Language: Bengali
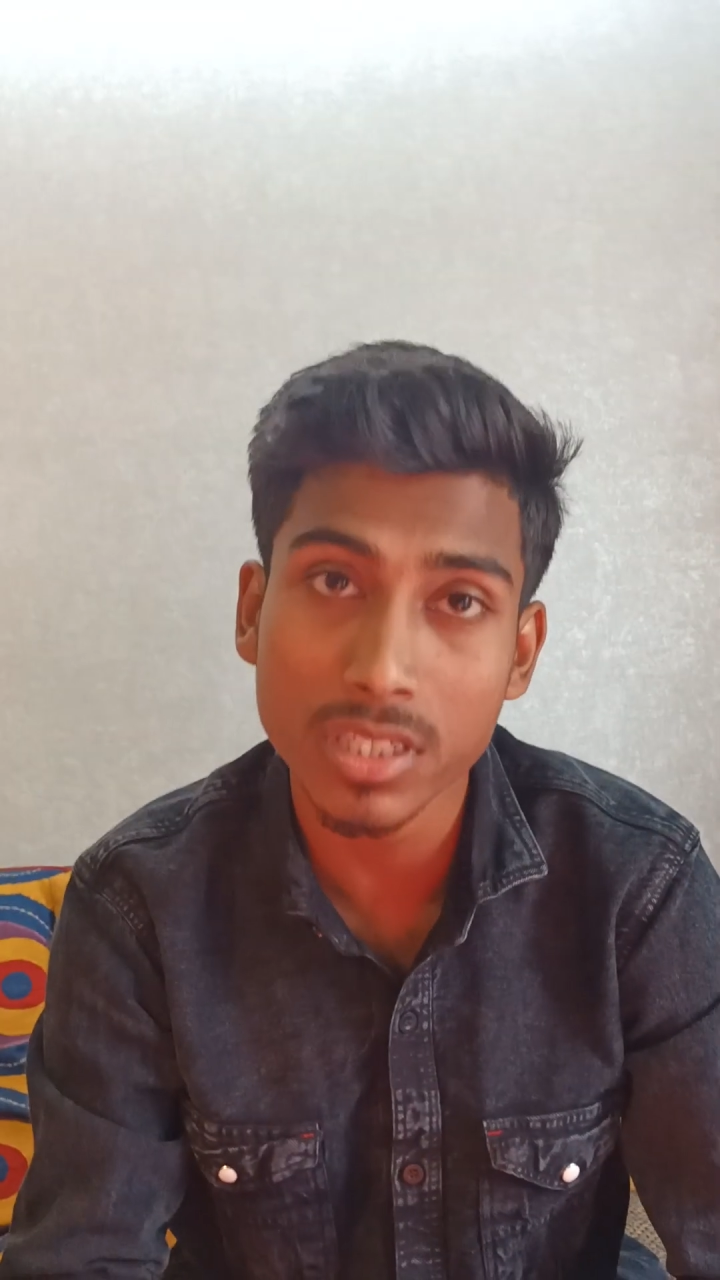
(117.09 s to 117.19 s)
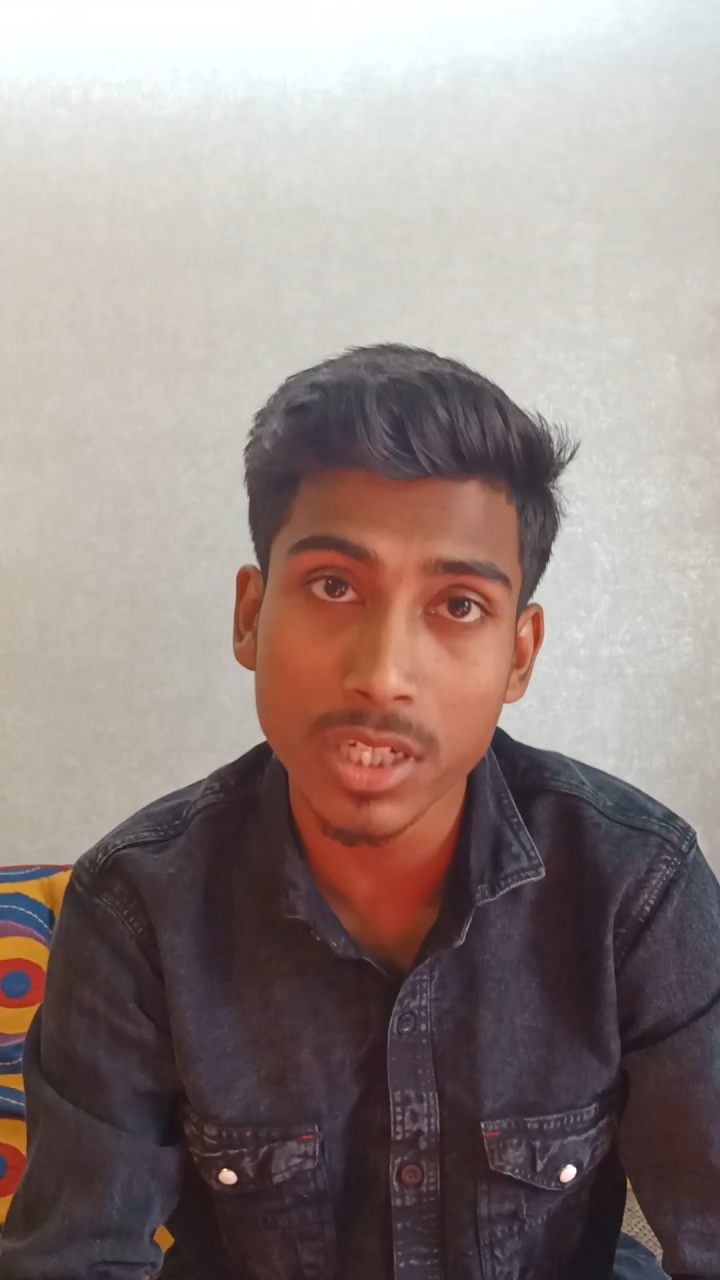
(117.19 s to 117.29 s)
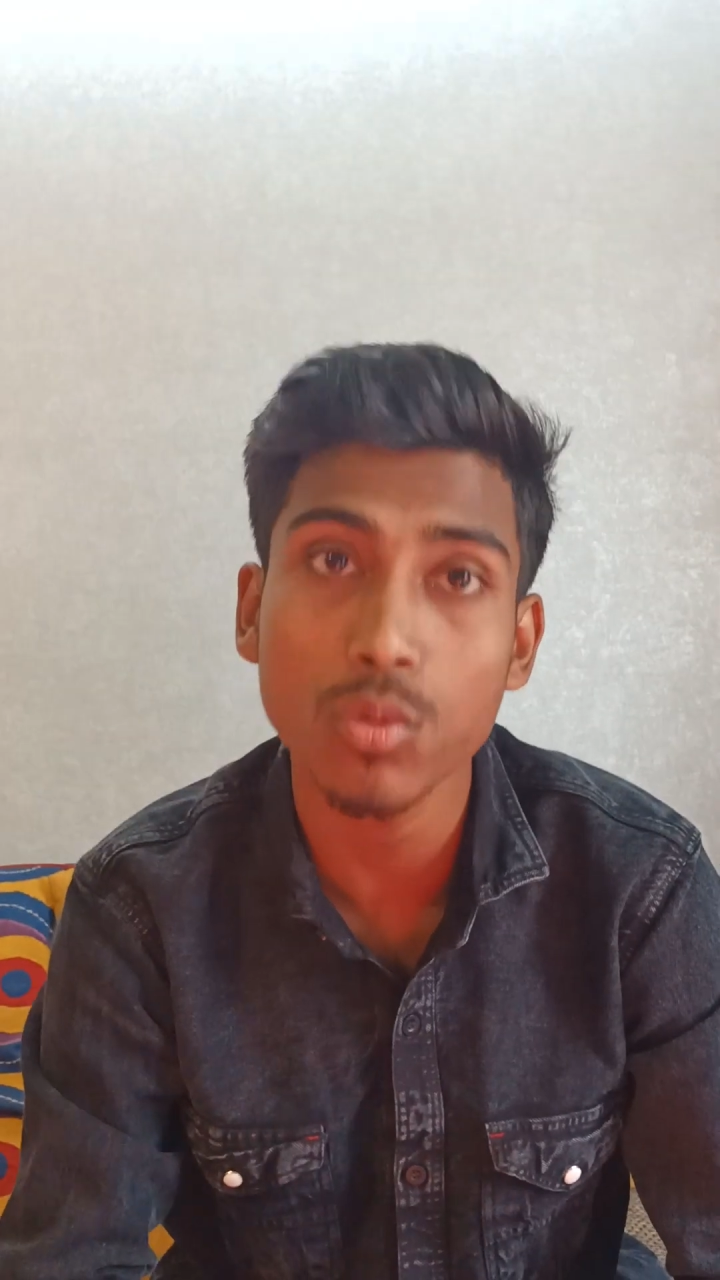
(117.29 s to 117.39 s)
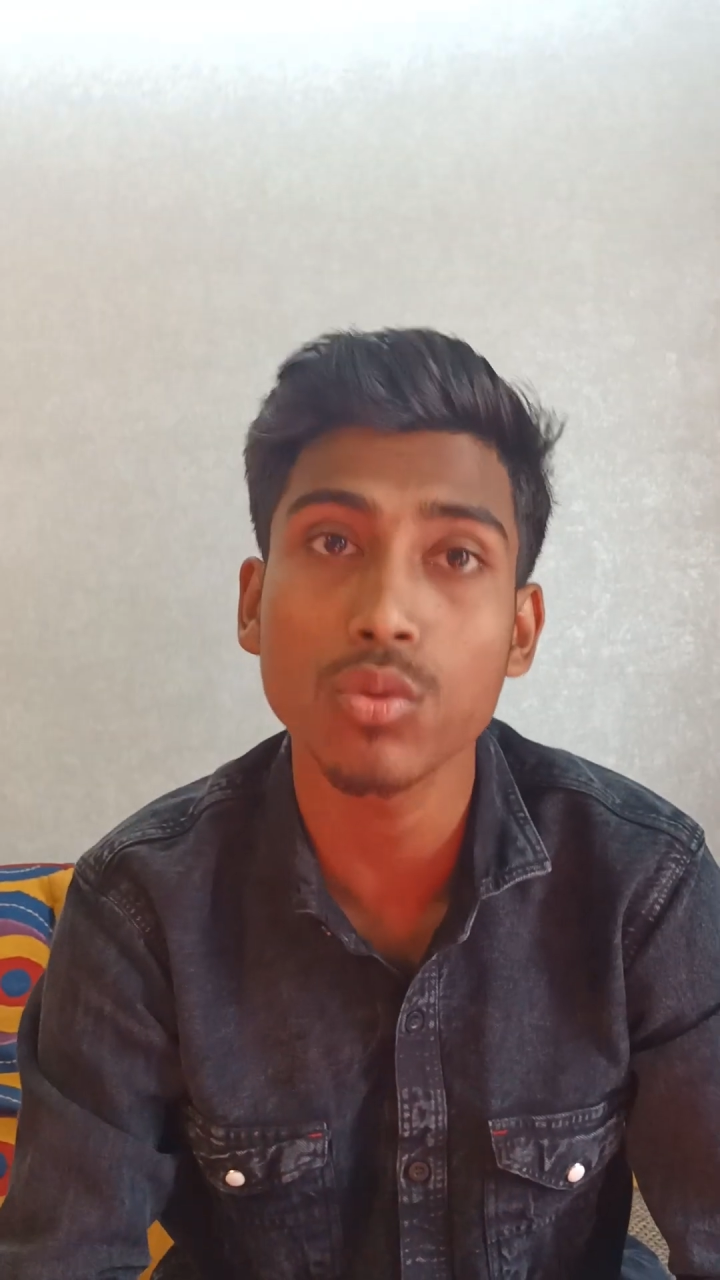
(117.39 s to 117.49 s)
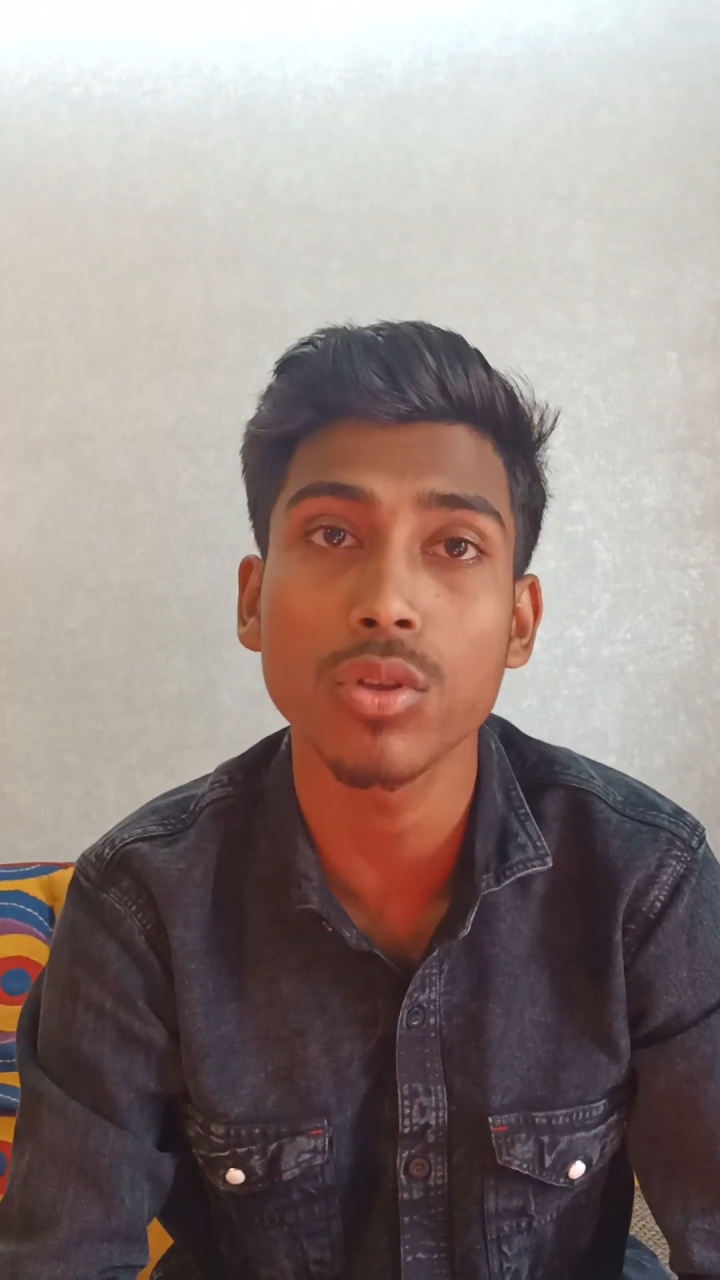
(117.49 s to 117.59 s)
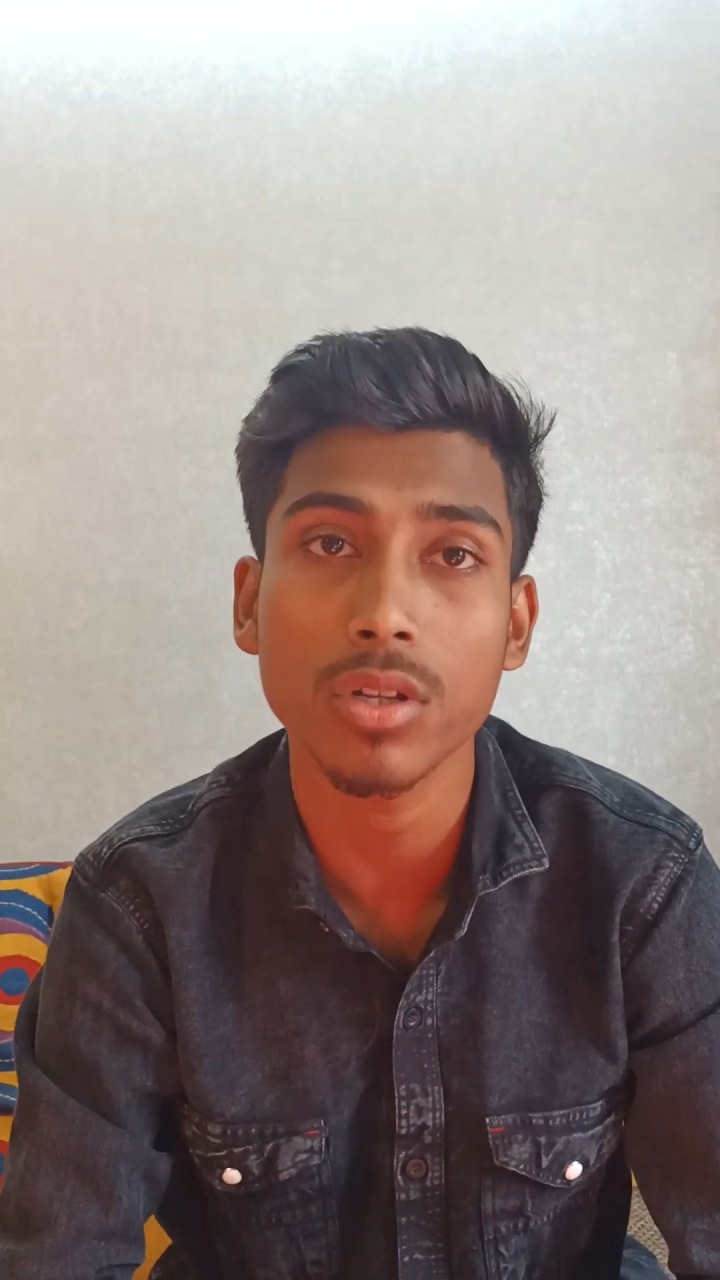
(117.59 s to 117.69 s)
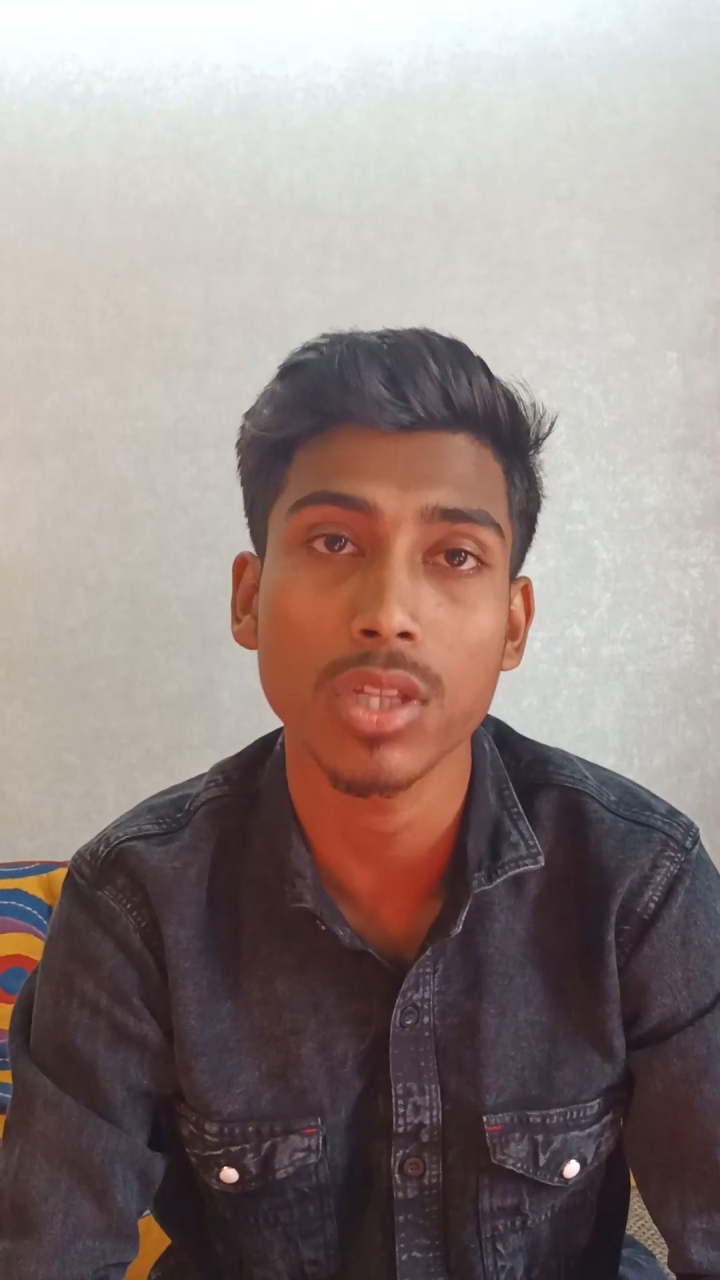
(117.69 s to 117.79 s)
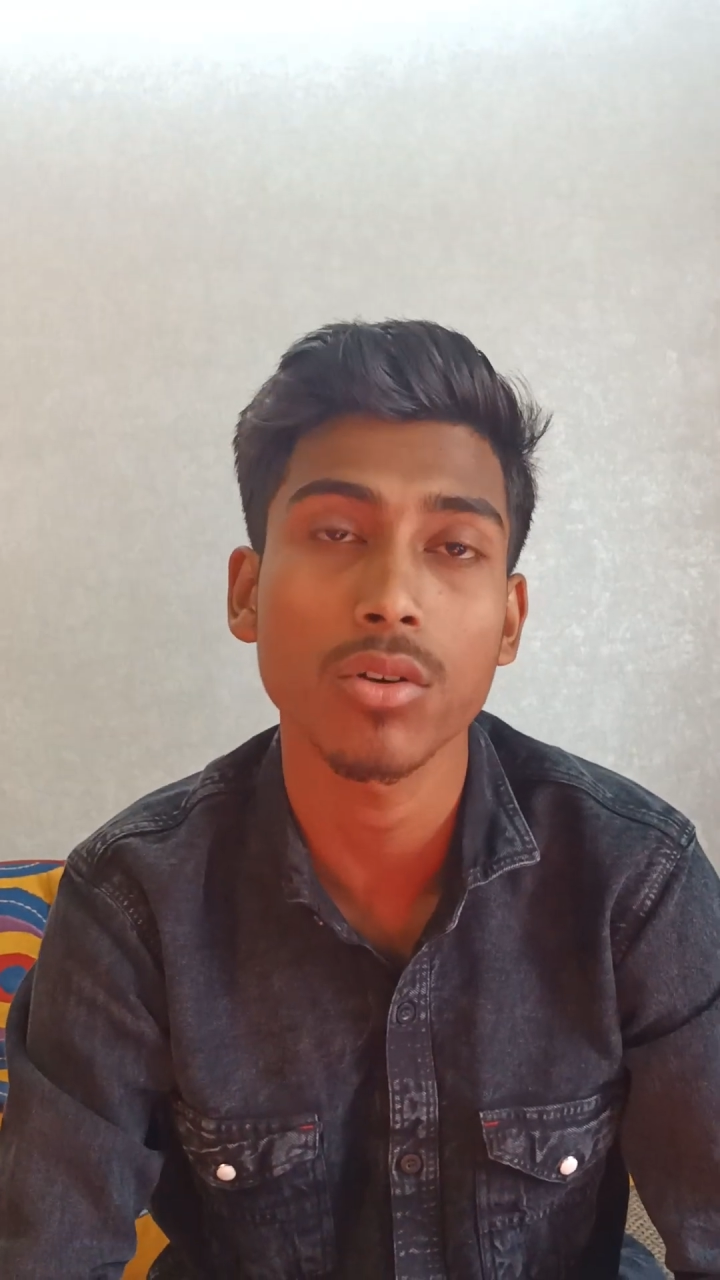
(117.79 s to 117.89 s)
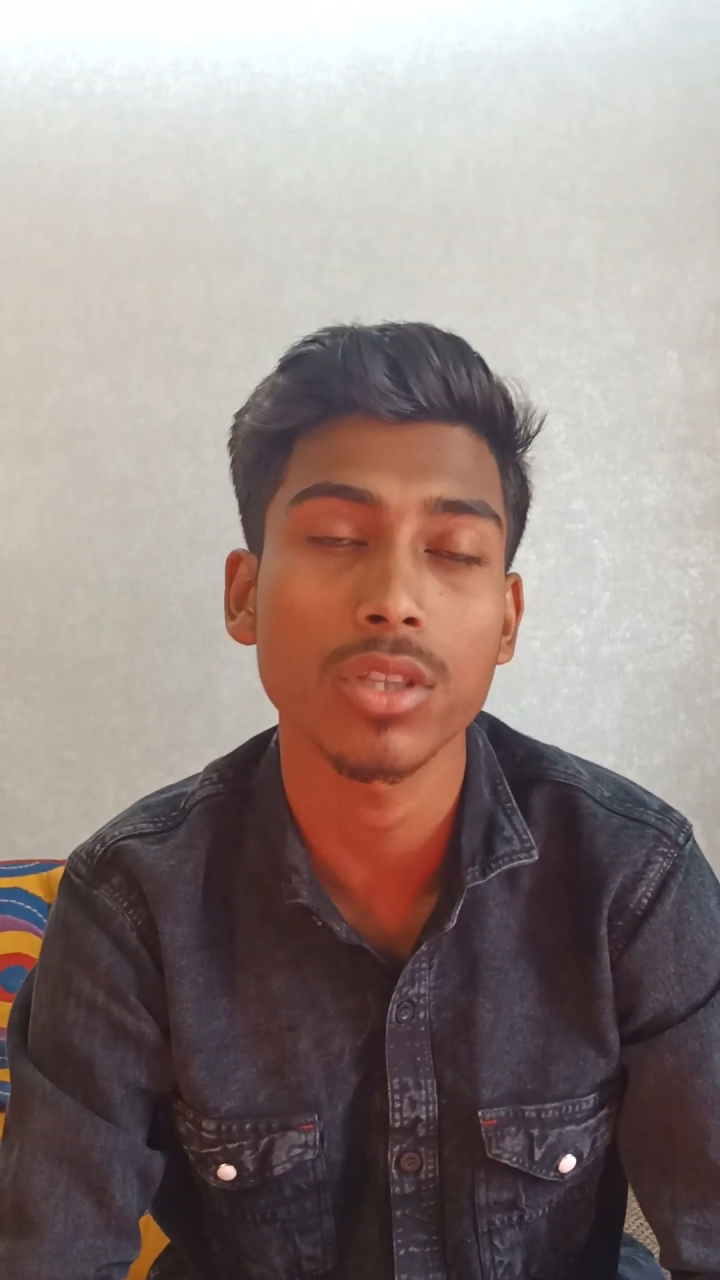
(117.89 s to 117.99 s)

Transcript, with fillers: নিজেই উদ্যোক্তা